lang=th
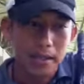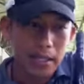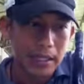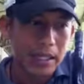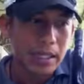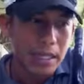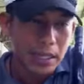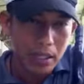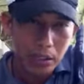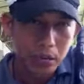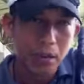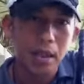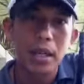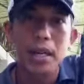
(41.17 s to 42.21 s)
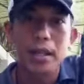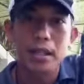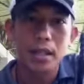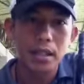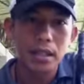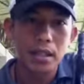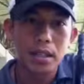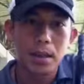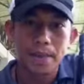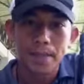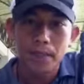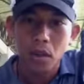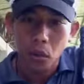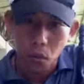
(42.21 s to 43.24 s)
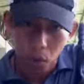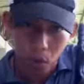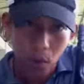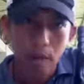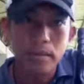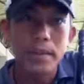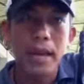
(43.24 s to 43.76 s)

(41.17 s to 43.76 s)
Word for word: สิ่งที่ดีที่สุดเลยก็คือ หน่วยความ